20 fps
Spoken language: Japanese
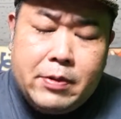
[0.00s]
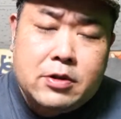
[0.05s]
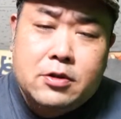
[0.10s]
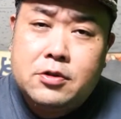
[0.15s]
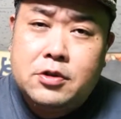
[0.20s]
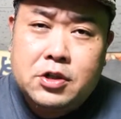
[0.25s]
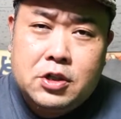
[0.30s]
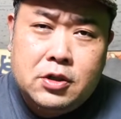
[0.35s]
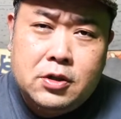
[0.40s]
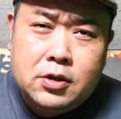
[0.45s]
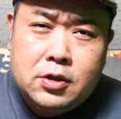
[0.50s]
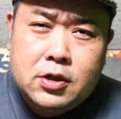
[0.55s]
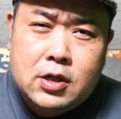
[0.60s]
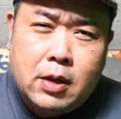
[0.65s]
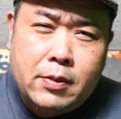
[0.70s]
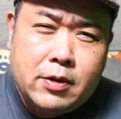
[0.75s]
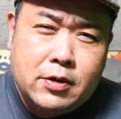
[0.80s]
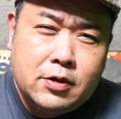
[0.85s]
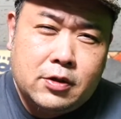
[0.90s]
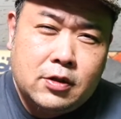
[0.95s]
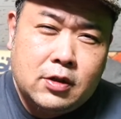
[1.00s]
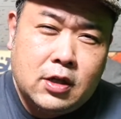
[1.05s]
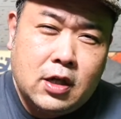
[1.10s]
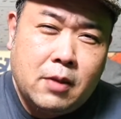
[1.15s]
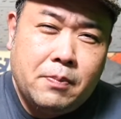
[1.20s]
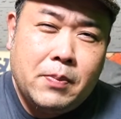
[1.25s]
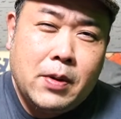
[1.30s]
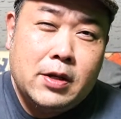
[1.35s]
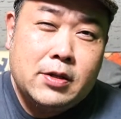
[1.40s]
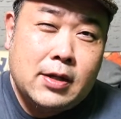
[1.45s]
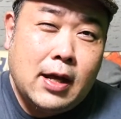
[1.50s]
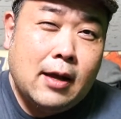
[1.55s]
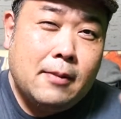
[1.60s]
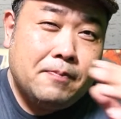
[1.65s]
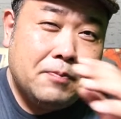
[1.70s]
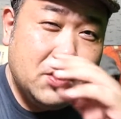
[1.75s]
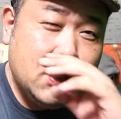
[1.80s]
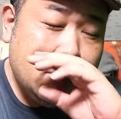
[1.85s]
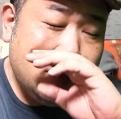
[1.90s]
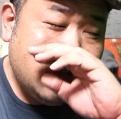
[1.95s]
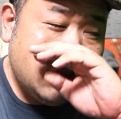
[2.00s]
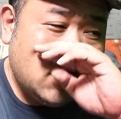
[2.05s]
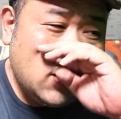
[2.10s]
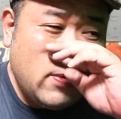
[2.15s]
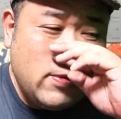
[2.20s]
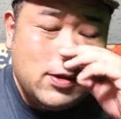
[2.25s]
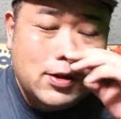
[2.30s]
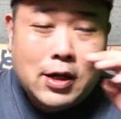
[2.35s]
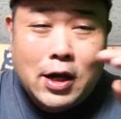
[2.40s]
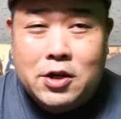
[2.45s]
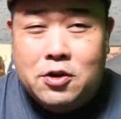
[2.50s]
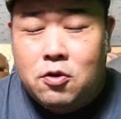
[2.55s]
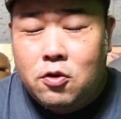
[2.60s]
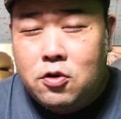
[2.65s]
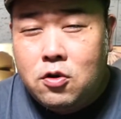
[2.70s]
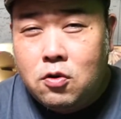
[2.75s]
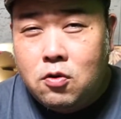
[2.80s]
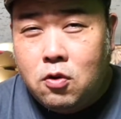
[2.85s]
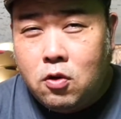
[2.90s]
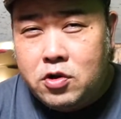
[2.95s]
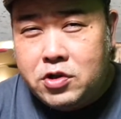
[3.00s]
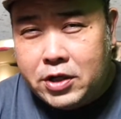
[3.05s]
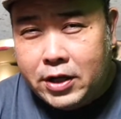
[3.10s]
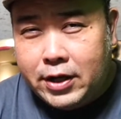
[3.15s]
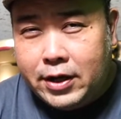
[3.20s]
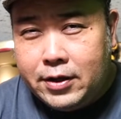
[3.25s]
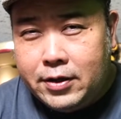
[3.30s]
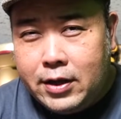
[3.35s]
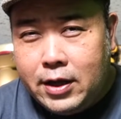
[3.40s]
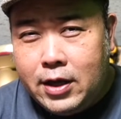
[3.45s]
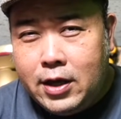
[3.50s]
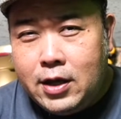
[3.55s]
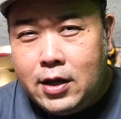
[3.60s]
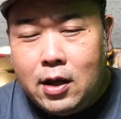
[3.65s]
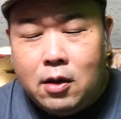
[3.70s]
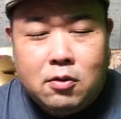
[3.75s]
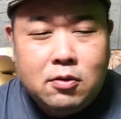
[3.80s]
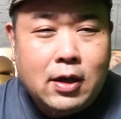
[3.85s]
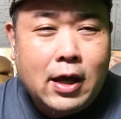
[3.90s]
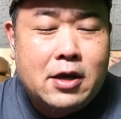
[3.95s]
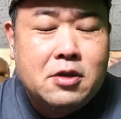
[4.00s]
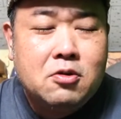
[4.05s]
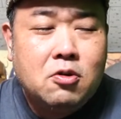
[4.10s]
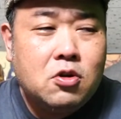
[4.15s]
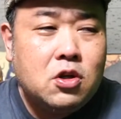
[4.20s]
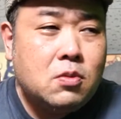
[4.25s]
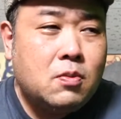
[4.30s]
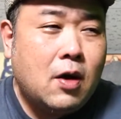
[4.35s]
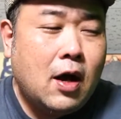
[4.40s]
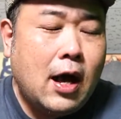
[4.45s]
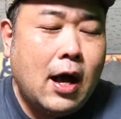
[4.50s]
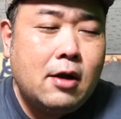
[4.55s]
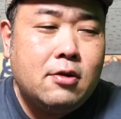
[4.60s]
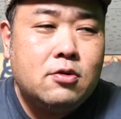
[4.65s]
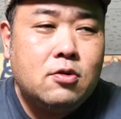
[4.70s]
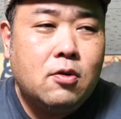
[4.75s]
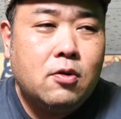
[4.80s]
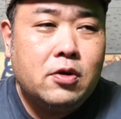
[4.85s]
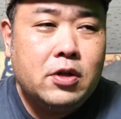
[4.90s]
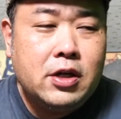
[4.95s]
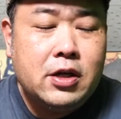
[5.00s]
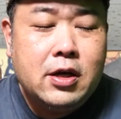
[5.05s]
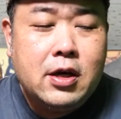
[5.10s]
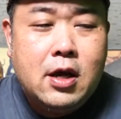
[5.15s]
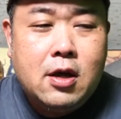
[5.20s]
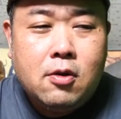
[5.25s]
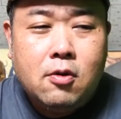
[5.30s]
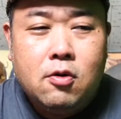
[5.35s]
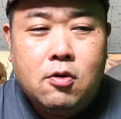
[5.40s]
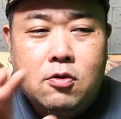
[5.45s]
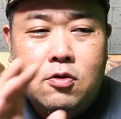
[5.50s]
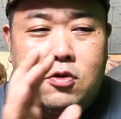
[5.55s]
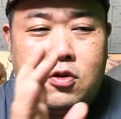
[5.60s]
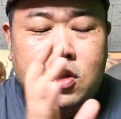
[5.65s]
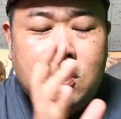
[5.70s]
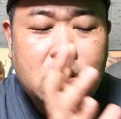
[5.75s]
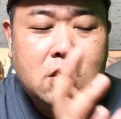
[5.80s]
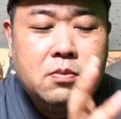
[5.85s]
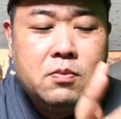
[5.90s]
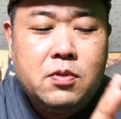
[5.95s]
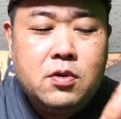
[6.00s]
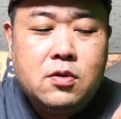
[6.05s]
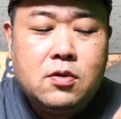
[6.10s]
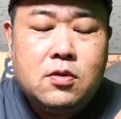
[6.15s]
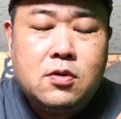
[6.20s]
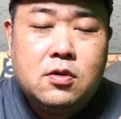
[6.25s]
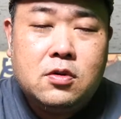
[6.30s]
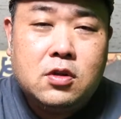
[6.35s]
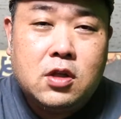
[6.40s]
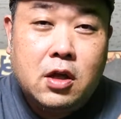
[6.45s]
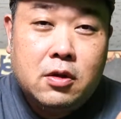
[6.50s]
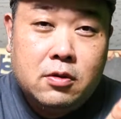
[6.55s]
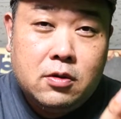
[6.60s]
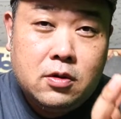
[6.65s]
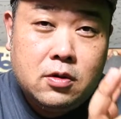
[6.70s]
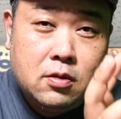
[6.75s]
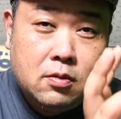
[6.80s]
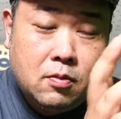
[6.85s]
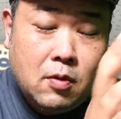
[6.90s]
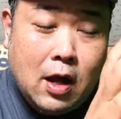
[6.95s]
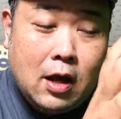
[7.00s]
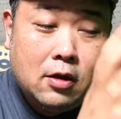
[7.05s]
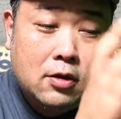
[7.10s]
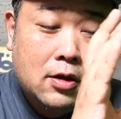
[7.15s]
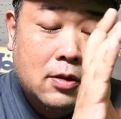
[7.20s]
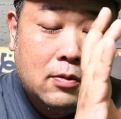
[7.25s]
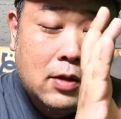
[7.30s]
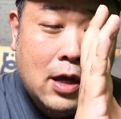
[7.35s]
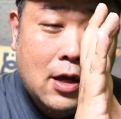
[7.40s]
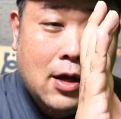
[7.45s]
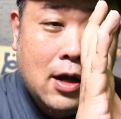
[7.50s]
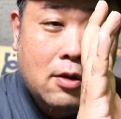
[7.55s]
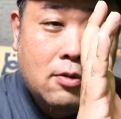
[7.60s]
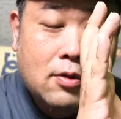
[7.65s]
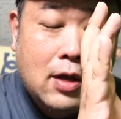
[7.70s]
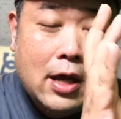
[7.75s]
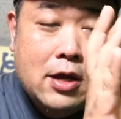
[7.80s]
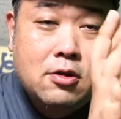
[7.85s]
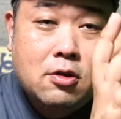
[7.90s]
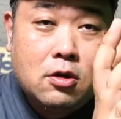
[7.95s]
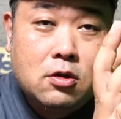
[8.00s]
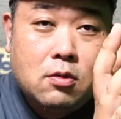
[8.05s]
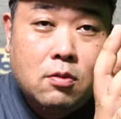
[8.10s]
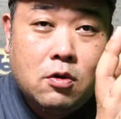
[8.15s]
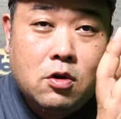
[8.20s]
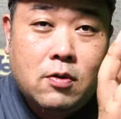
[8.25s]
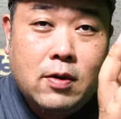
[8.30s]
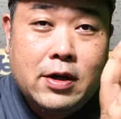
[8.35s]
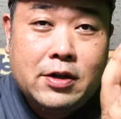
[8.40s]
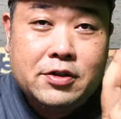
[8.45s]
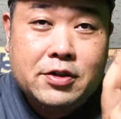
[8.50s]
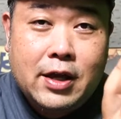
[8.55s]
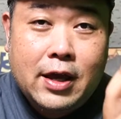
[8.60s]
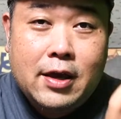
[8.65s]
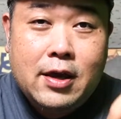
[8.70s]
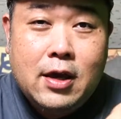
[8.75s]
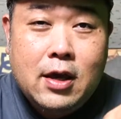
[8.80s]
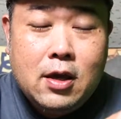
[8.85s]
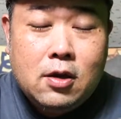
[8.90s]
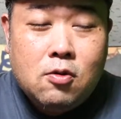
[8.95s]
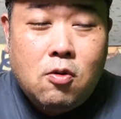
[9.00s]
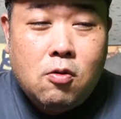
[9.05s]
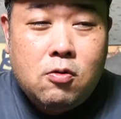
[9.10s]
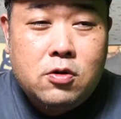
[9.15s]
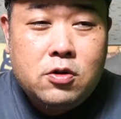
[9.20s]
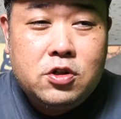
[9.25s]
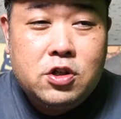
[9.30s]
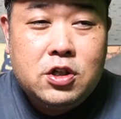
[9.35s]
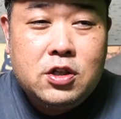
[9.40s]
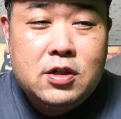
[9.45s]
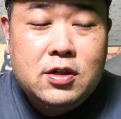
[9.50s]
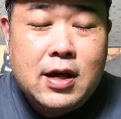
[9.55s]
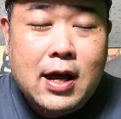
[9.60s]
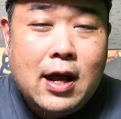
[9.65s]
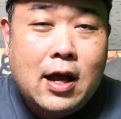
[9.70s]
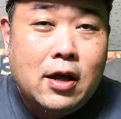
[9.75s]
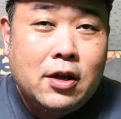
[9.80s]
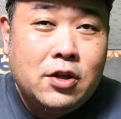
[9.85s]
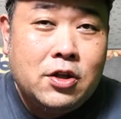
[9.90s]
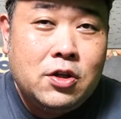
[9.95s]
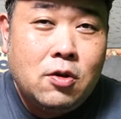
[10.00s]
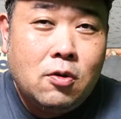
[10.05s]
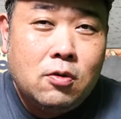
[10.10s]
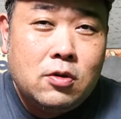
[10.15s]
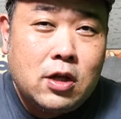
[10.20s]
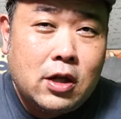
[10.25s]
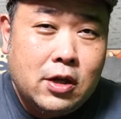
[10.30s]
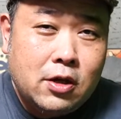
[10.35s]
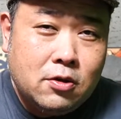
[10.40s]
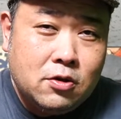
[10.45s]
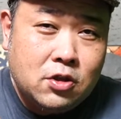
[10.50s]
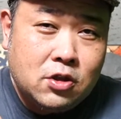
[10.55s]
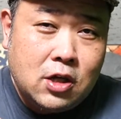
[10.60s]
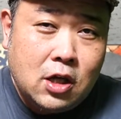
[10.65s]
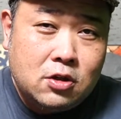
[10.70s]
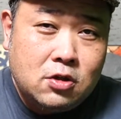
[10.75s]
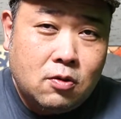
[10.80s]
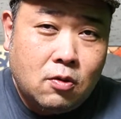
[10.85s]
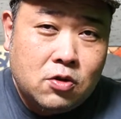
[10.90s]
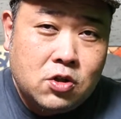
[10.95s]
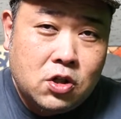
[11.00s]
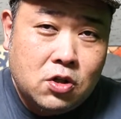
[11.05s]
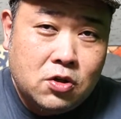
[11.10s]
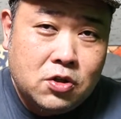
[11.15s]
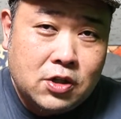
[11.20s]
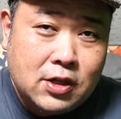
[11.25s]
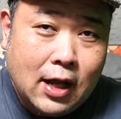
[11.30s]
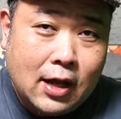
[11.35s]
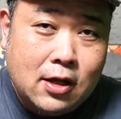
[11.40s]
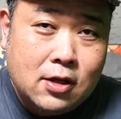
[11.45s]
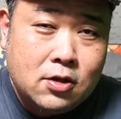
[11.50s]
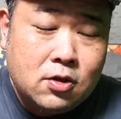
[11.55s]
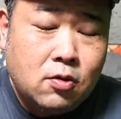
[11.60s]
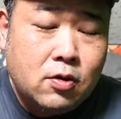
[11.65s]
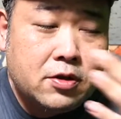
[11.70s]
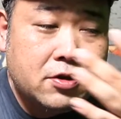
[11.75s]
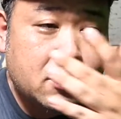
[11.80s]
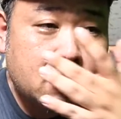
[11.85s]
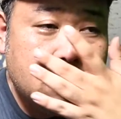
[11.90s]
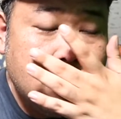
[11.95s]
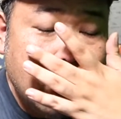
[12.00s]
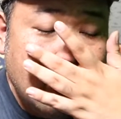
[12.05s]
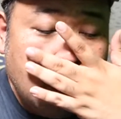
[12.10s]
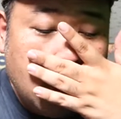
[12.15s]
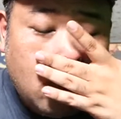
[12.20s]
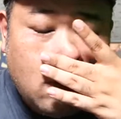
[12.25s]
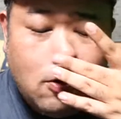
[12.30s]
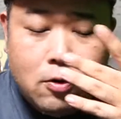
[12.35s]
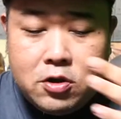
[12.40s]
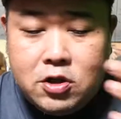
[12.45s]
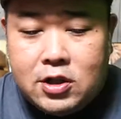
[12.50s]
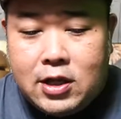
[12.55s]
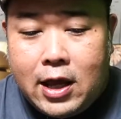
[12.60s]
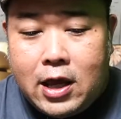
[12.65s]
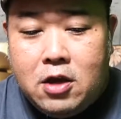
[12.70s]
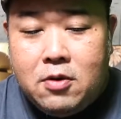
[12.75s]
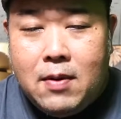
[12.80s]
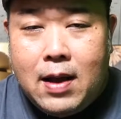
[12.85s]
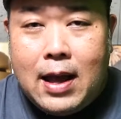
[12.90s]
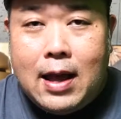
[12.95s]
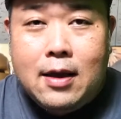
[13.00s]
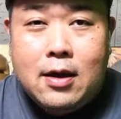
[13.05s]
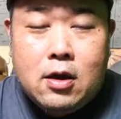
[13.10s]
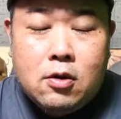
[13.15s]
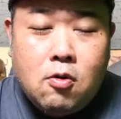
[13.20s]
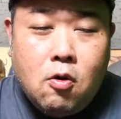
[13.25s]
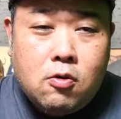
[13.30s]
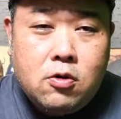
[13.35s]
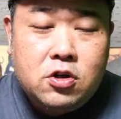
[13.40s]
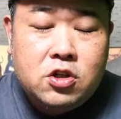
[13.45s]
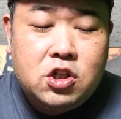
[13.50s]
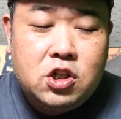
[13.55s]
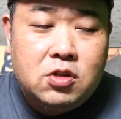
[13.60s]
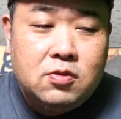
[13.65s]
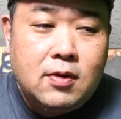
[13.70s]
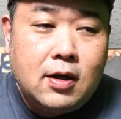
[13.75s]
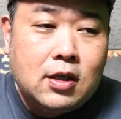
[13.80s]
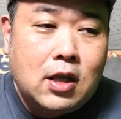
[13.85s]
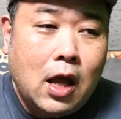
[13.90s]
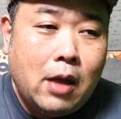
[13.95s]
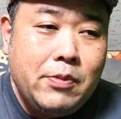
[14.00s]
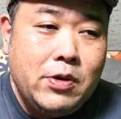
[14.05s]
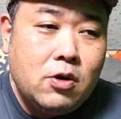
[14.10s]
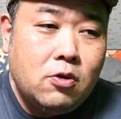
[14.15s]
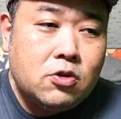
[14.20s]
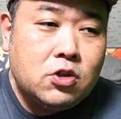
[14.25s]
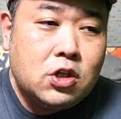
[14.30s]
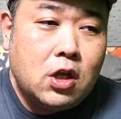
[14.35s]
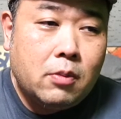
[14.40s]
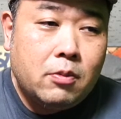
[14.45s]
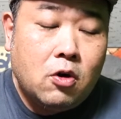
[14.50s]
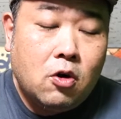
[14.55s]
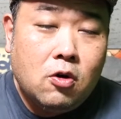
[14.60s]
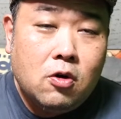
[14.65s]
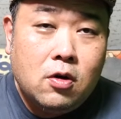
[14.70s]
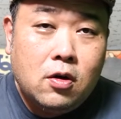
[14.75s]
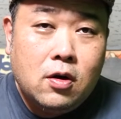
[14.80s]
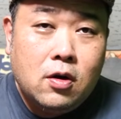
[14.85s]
別ってやっぱりさ、人種差別がいろいろ濃いじゃない。映画のタイトルにもある通り、この「グリーンブック」っていう、映画のタイトルのものはですね、黒人が利用できる施設を記したそうです。この時代は黒人は旅をしても